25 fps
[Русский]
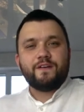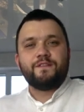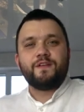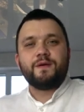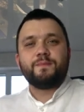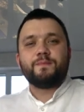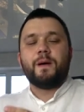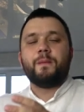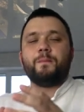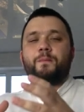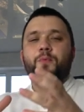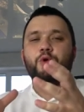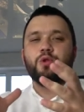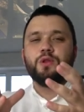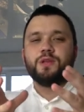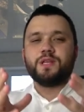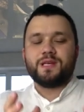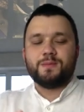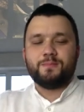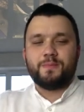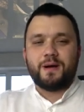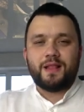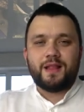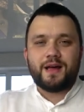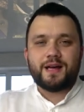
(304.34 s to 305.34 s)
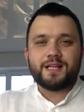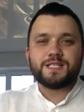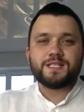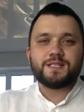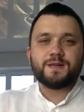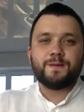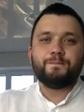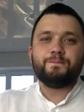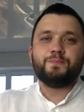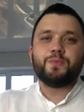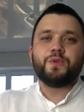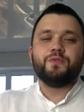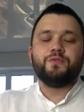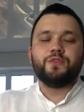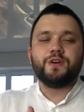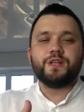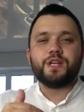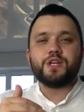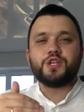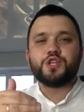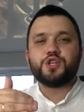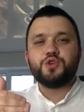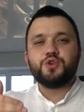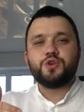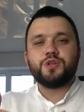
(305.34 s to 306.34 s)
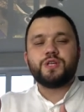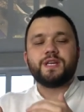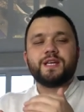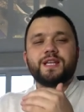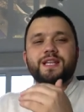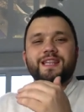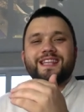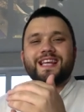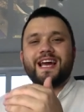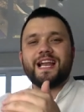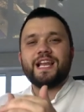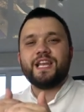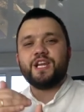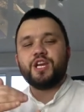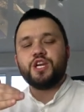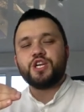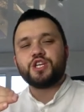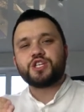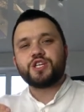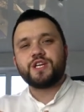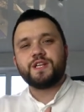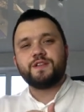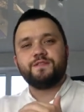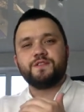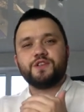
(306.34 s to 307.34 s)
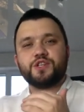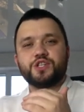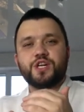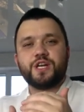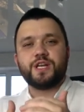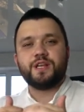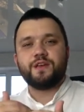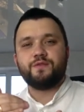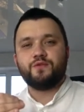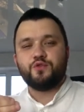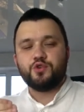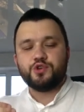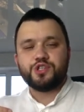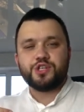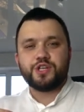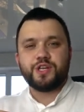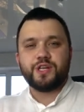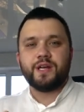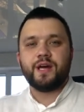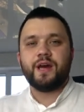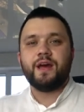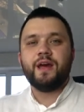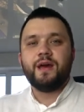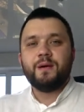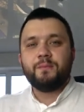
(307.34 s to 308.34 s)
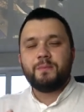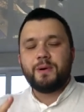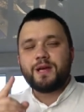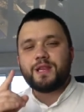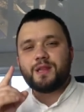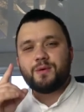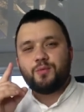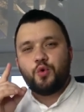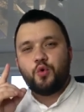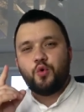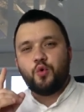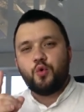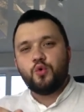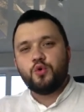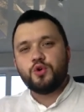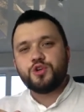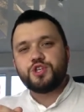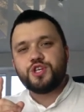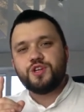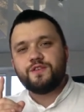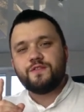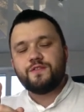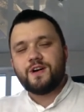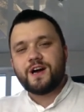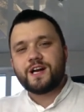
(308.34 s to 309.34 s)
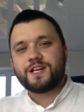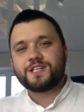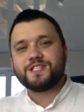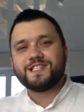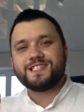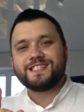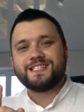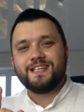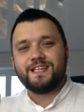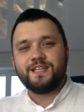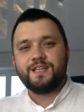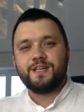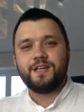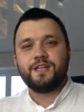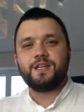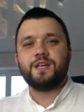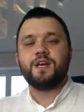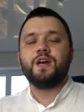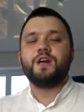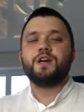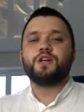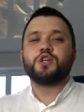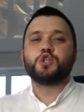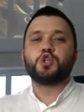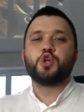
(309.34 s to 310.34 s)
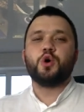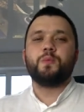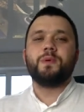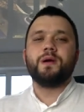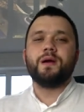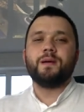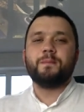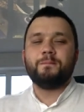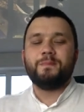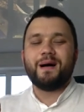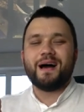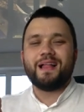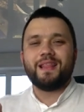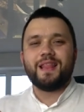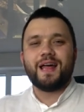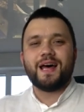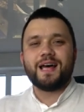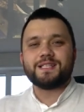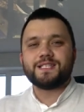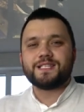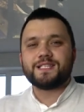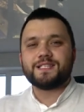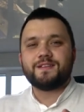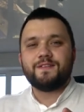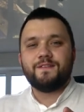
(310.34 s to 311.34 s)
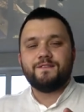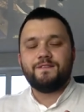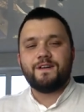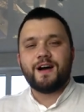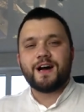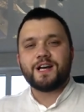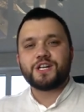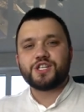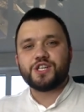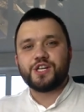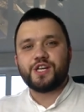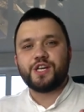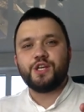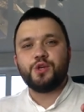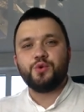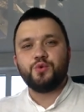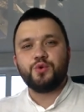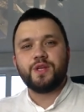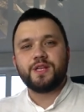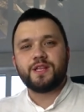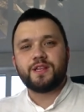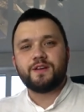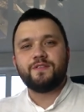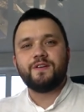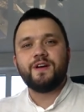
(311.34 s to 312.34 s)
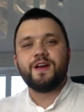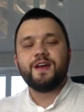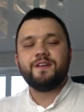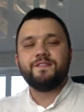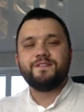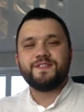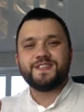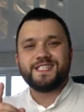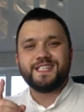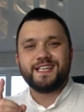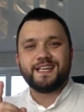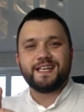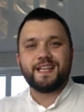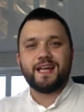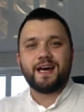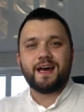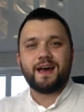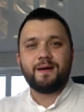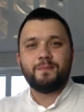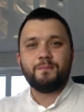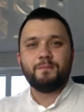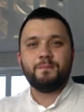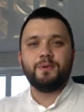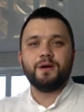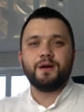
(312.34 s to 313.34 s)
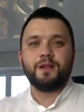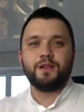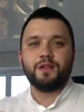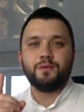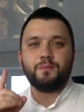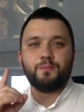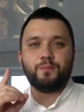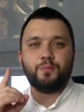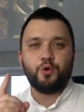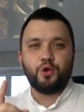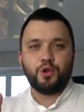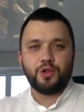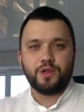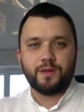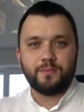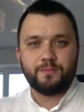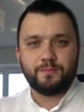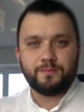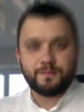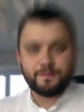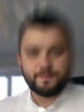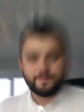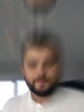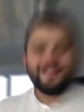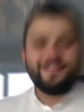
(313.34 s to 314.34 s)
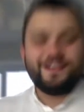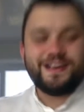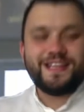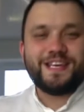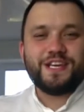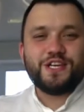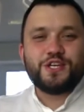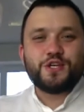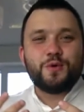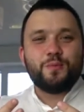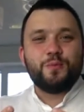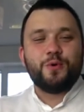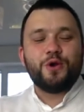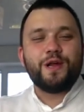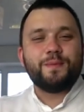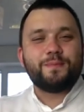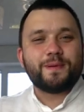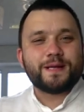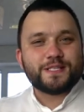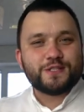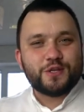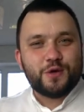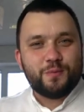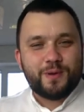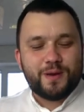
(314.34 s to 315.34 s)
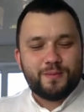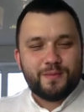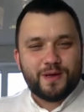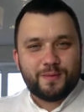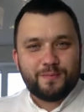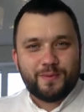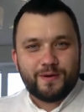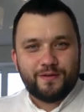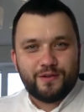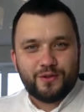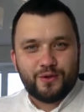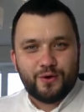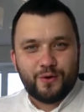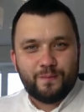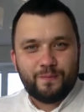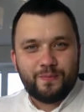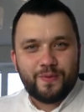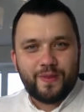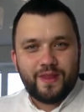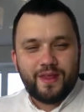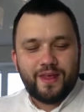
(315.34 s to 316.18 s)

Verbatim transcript: вы пополните баланс, вы начнете дальнейшее движение в очереди. Поэтому очень важно следить, чтобы баланс ваших юнитов всегда был полным. Давайте еще более простой пример приведем.